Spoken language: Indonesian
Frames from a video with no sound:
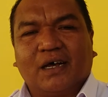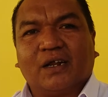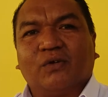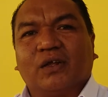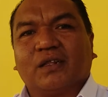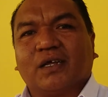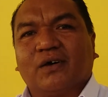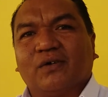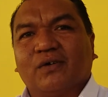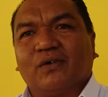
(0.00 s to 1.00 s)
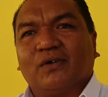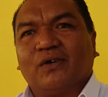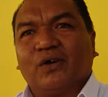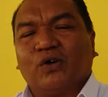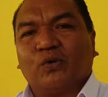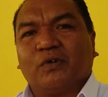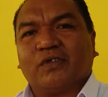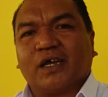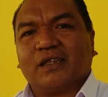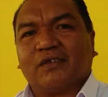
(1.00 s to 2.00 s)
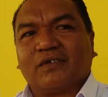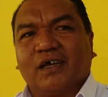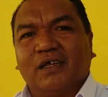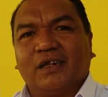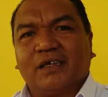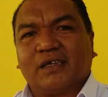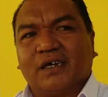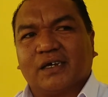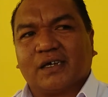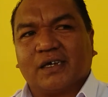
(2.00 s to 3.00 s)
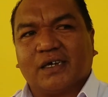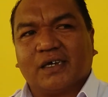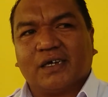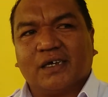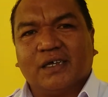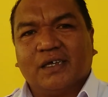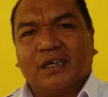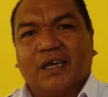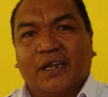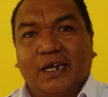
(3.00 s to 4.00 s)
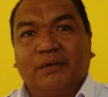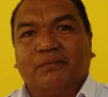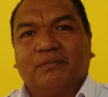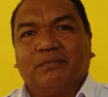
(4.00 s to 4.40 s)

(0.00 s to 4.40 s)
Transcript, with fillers: hari ulang tahun rumah sakit eskalerik yang ke enam